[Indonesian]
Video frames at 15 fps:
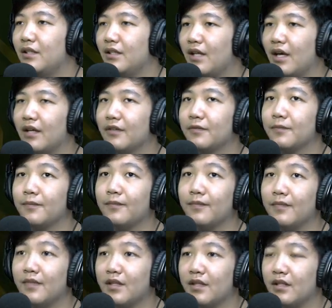Ya. Yeah.
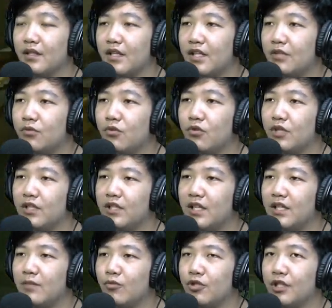Gitu dong dari
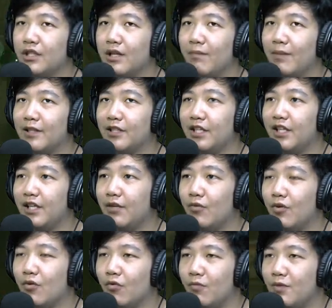tadi. Buset dah, pansan aja.
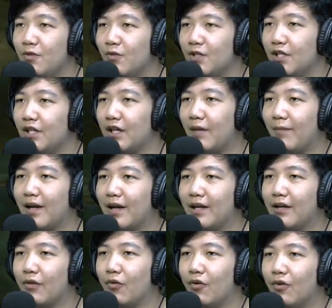Gue bingung anjir kenapa.
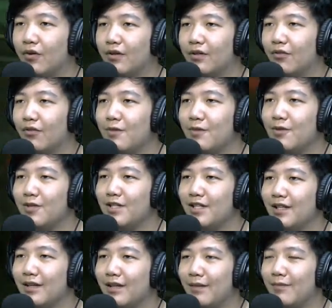Gue gua bingung anjir.
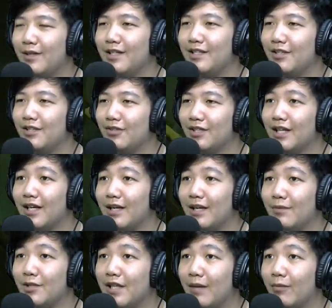Emang ini seriusan gak ada
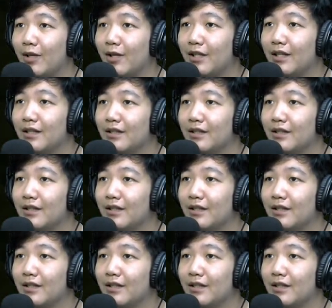yang bisa di-upgrade kah?